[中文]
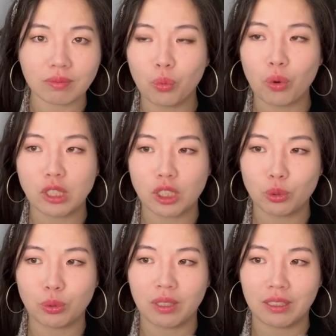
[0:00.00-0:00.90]
我
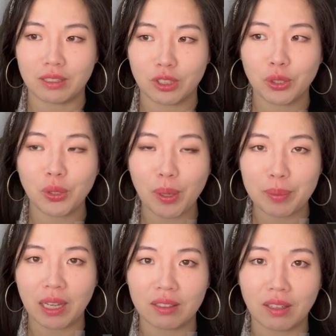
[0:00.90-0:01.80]
是觉得特
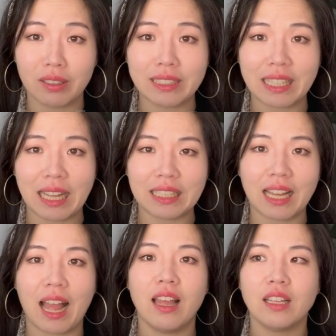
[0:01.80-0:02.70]
别的尴
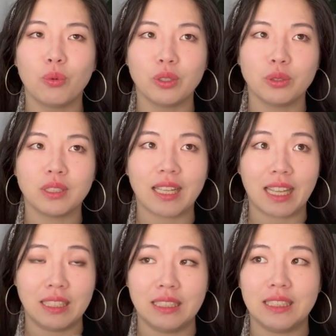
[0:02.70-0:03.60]
尬，我就想
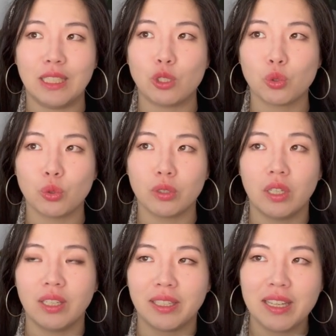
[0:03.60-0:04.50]
赶紧结束，
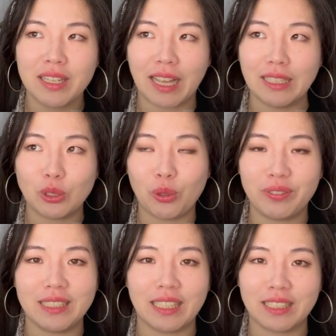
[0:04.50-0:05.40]
赶紧从
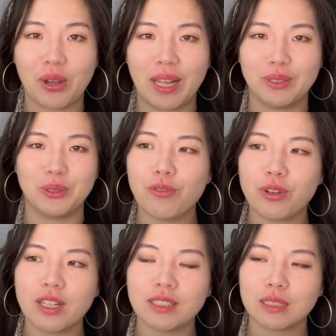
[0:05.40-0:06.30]
飞机上跳下去。福
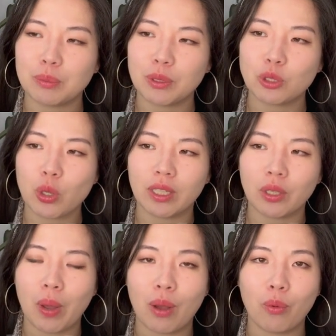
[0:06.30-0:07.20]
克斯冰川
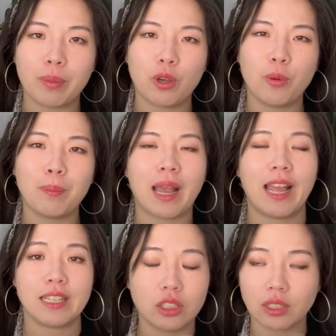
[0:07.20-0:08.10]
的话，我没有
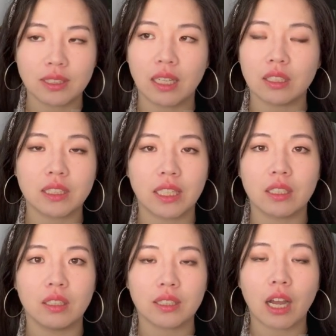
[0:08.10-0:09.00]
买照相的这
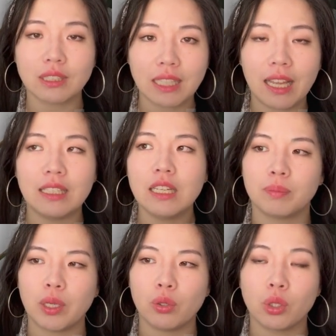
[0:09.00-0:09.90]
个套餐，
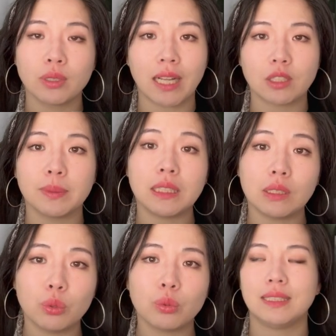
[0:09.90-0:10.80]
没有留下什么
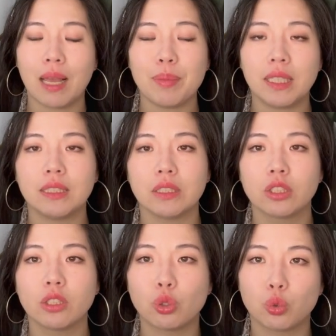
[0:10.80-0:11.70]
记录。下面的景
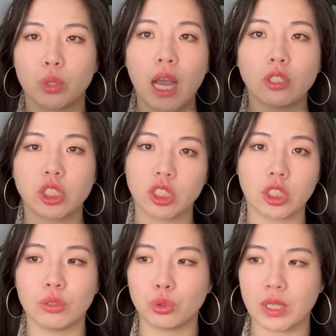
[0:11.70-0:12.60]
色主要
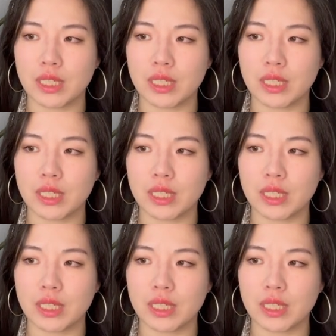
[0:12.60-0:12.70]
是雪